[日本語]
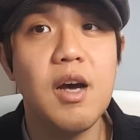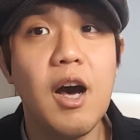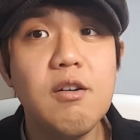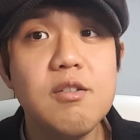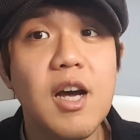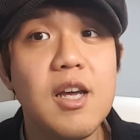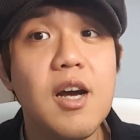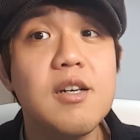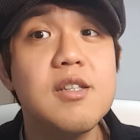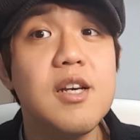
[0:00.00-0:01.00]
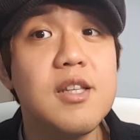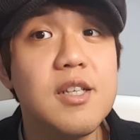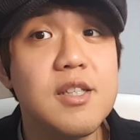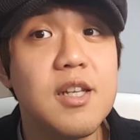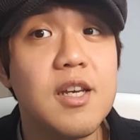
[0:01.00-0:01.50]
ある大学ではです
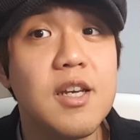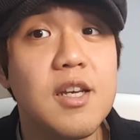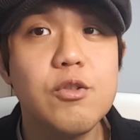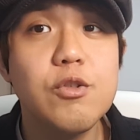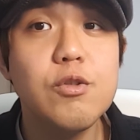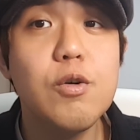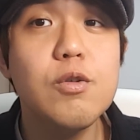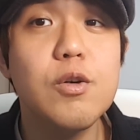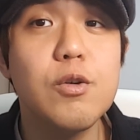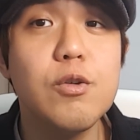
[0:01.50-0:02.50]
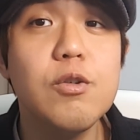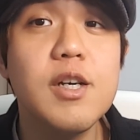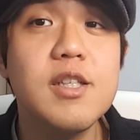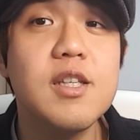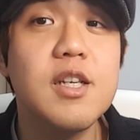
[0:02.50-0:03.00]
ね、中国の留学
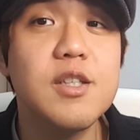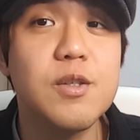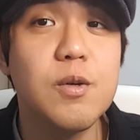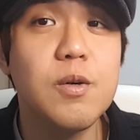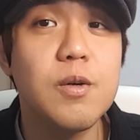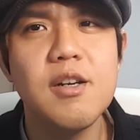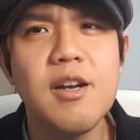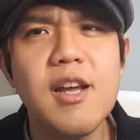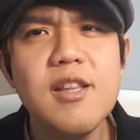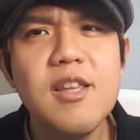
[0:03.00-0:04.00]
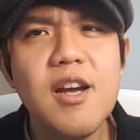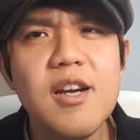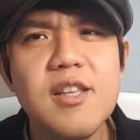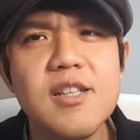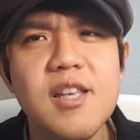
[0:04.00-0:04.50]
生たちをレンタカー
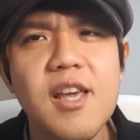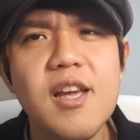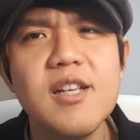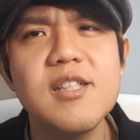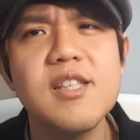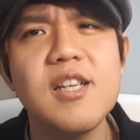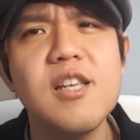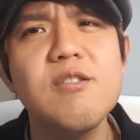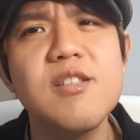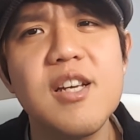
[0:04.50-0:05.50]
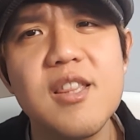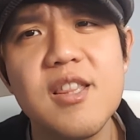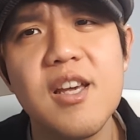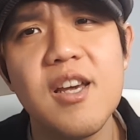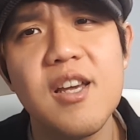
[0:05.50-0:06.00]
で生活させるんだっ
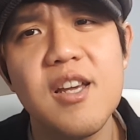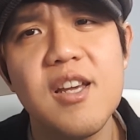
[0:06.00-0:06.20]
て。